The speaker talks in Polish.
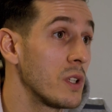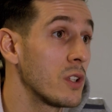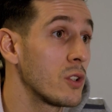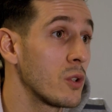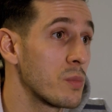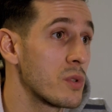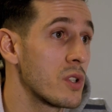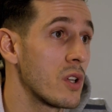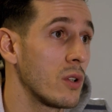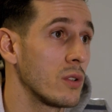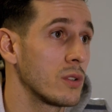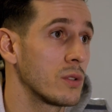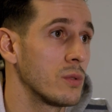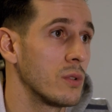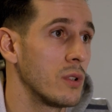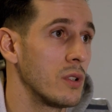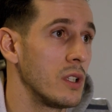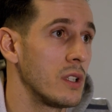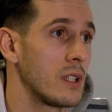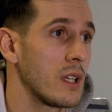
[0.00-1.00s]
mnie to
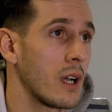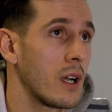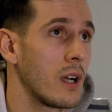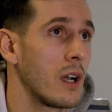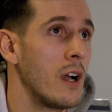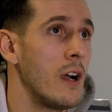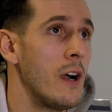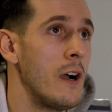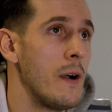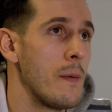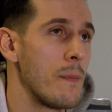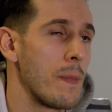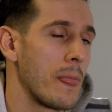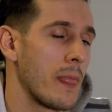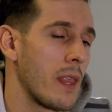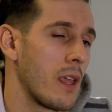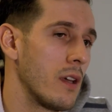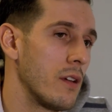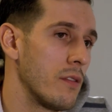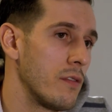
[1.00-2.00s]
przerosło i tak
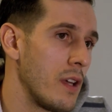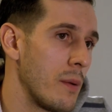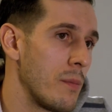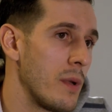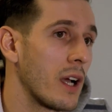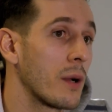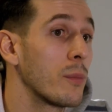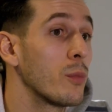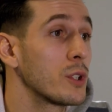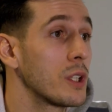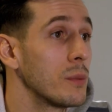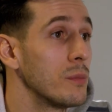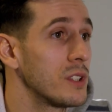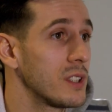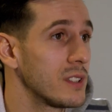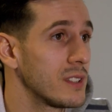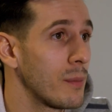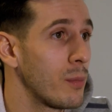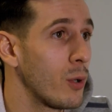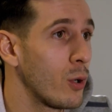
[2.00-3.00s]
wiemy, jak możemy
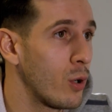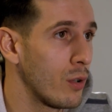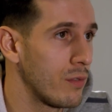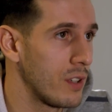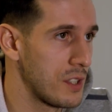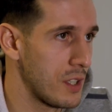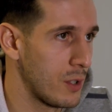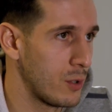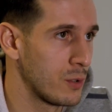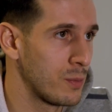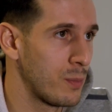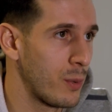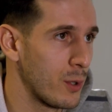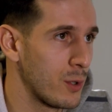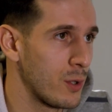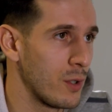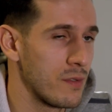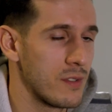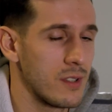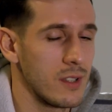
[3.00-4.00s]
się zablokować jako
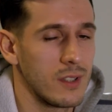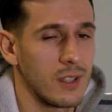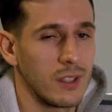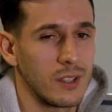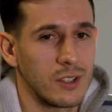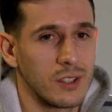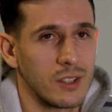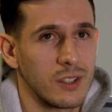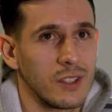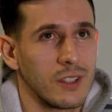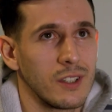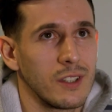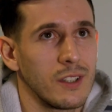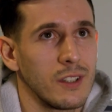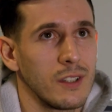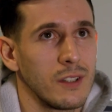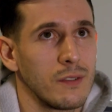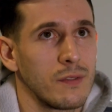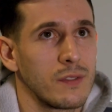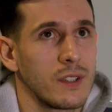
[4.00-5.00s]
sportowcy też
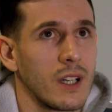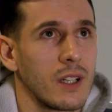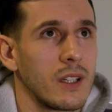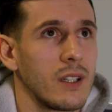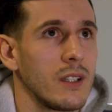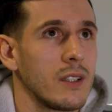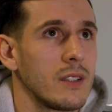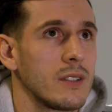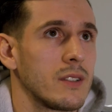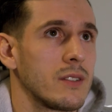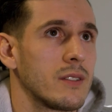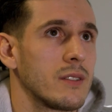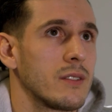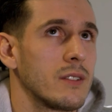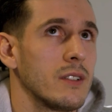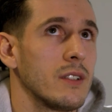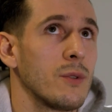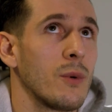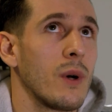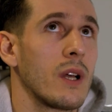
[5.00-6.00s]
w takich
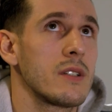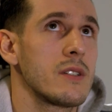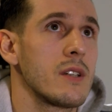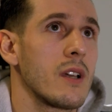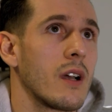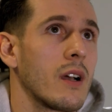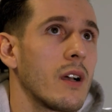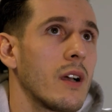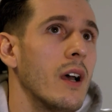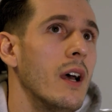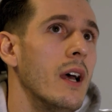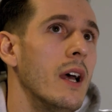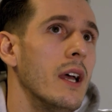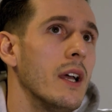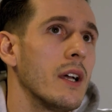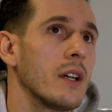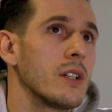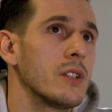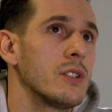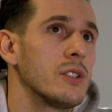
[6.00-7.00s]
sytuacjach
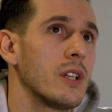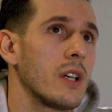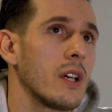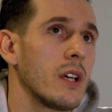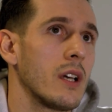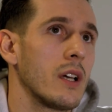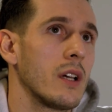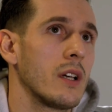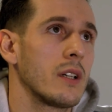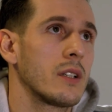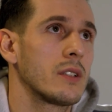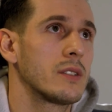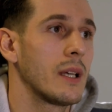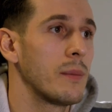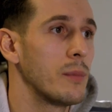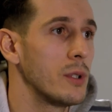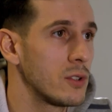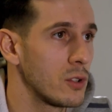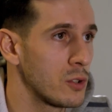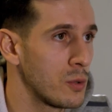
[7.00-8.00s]
gdzie
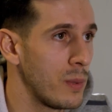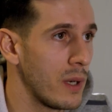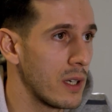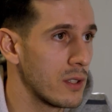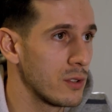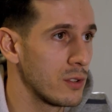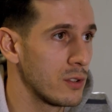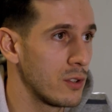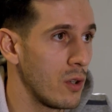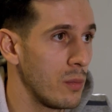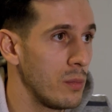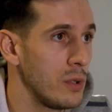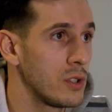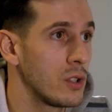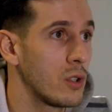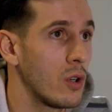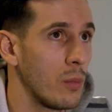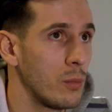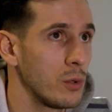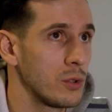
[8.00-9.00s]
chcemy coś bardzo
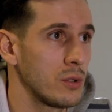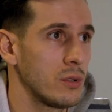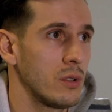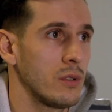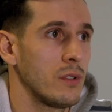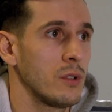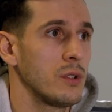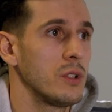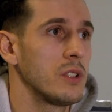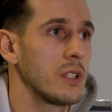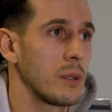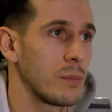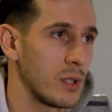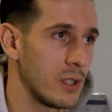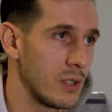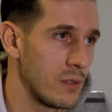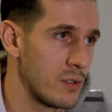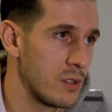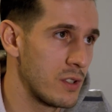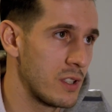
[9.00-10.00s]
zrobić, komuś udowodnić, a
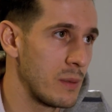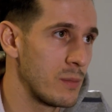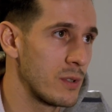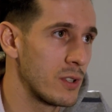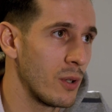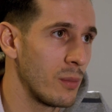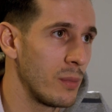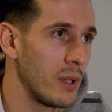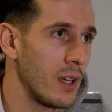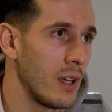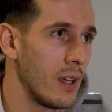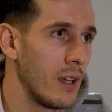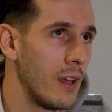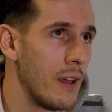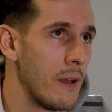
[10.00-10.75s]
przede wszystkim sobie.